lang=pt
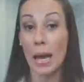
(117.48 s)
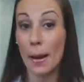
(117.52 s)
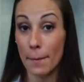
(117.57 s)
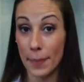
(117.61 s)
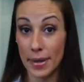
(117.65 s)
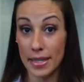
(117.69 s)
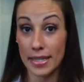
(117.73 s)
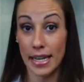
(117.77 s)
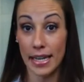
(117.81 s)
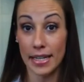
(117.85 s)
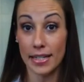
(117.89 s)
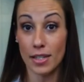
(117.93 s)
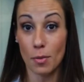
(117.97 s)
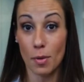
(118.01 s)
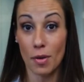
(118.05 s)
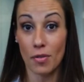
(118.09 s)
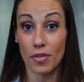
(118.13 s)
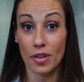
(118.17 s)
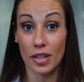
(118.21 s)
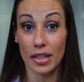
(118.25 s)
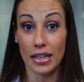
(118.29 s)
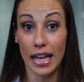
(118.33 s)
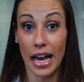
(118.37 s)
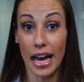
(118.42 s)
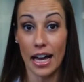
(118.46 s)
Mas essa é uma
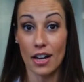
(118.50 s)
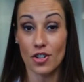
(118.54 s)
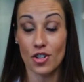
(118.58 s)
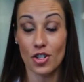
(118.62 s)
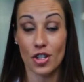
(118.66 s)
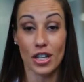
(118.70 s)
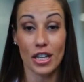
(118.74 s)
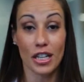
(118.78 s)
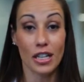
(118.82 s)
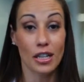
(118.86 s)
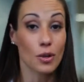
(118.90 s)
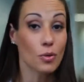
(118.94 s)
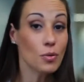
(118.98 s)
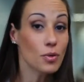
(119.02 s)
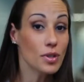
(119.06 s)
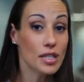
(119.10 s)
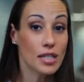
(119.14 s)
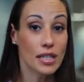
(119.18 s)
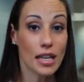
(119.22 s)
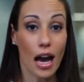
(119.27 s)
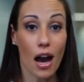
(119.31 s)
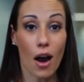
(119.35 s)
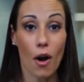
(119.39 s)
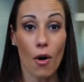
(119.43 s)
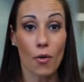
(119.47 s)
vantagem que não
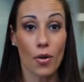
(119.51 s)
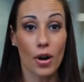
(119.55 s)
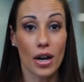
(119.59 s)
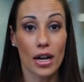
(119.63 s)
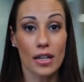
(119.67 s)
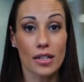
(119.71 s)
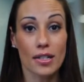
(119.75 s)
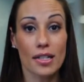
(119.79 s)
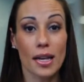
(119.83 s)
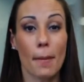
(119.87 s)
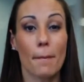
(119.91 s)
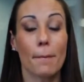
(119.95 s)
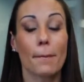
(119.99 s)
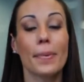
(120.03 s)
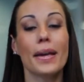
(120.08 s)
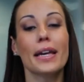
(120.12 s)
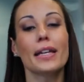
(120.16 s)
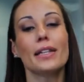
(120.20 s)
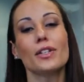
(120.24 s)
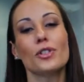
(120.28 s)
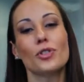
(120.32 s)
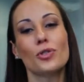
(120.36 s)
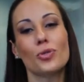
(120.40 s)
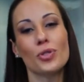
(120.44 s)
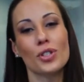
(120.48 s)
está ao alcance
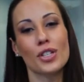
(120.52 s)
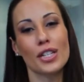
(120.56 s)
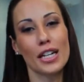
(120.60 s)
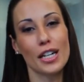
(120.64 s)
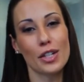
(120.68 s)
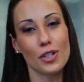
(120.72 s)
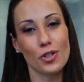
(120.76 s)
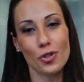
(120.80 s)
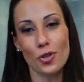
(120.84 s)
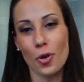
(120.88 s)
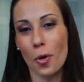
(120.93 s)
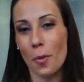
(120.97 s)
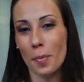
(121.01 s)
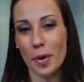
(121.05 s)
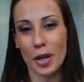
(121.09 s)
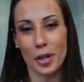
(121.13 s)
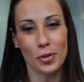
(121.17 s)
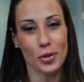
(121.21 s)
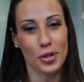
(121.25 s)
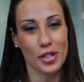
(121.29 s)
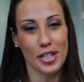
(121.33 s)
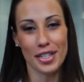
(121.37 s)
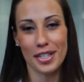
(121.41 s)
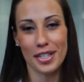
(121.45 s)
apenas dos grandes compradores,